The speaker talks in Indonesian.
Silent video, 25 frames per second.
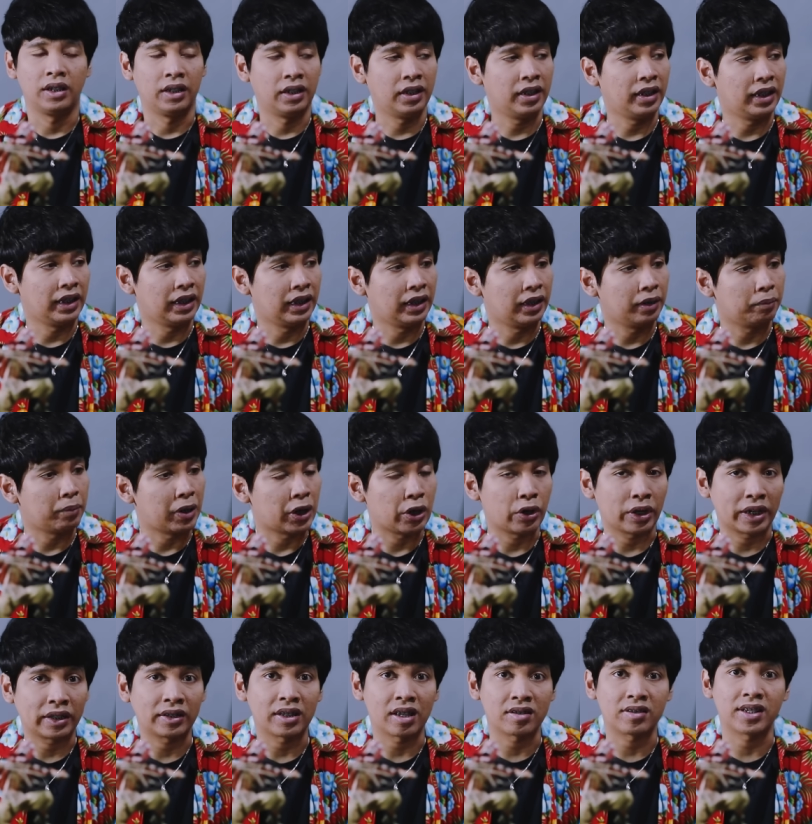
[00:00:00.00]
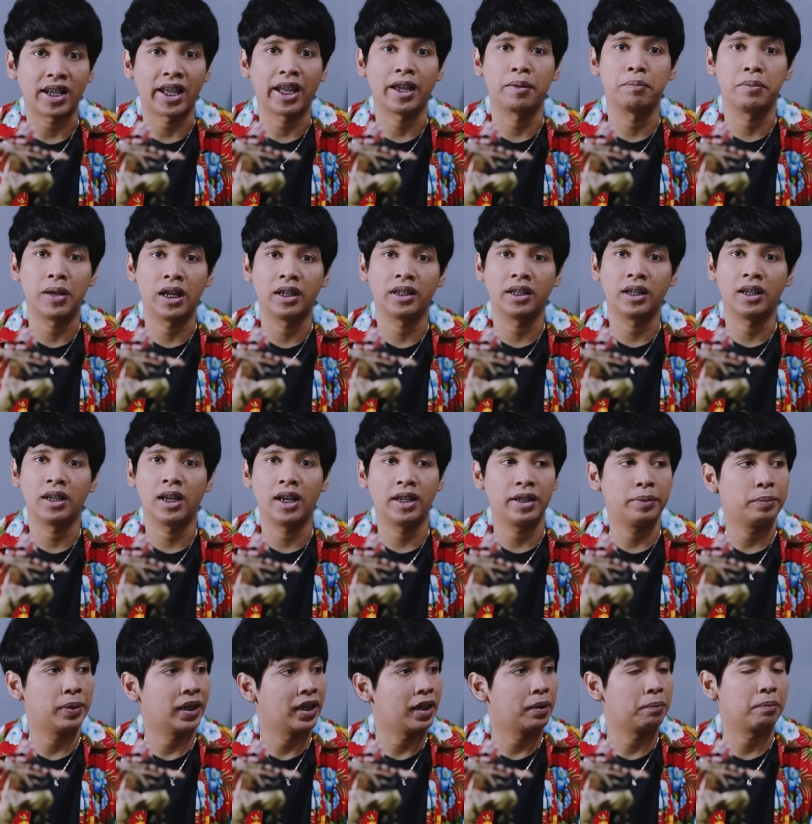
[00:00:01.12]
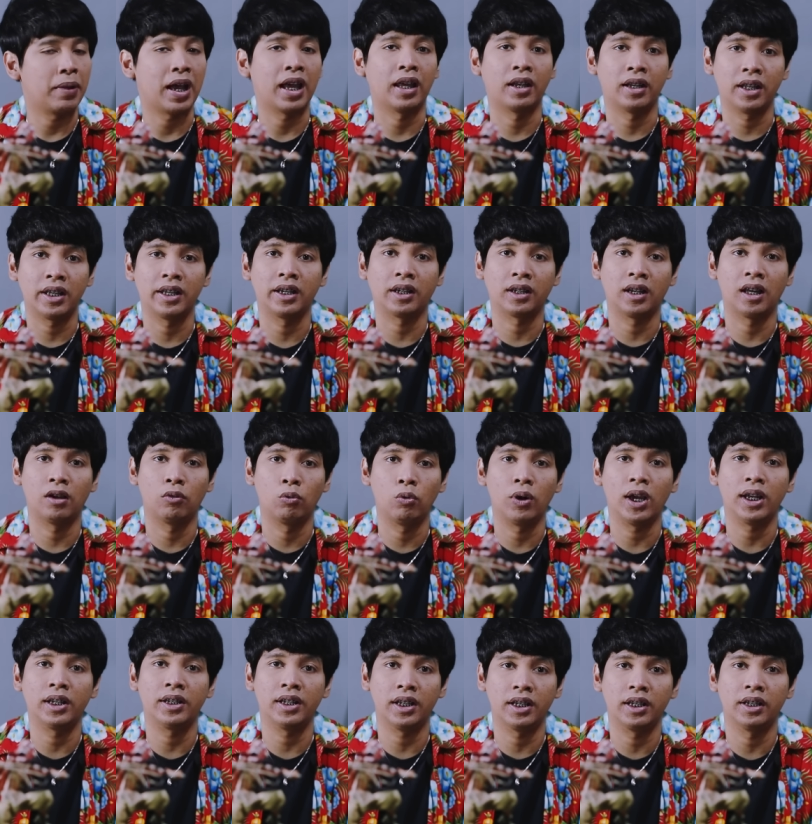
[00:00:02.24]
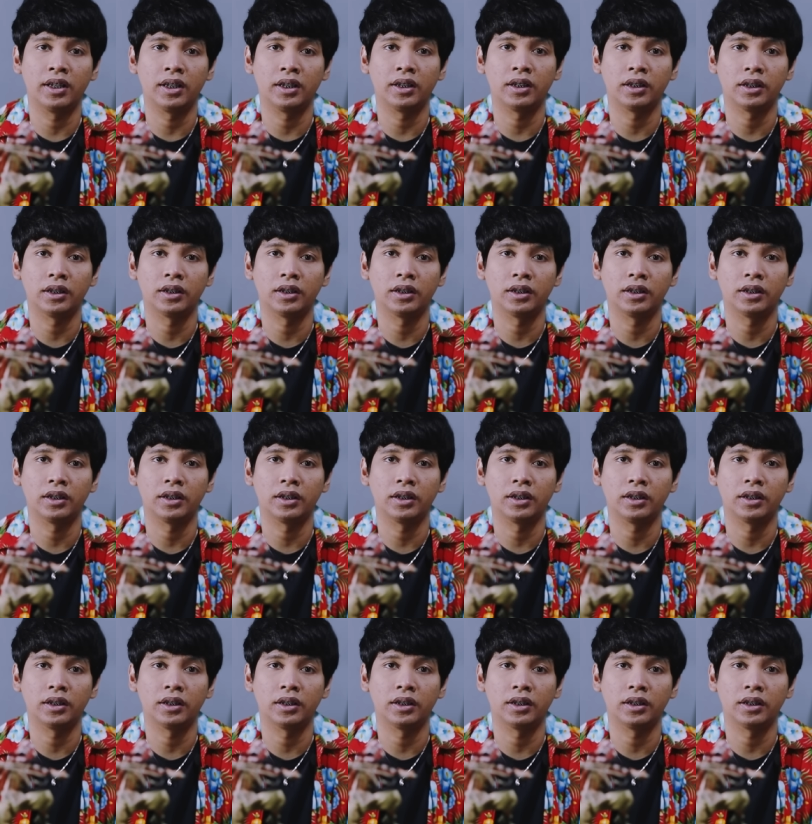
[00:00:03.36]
Ini mayoritas emang ya nggak di mana-mana ya kelakuannya ya.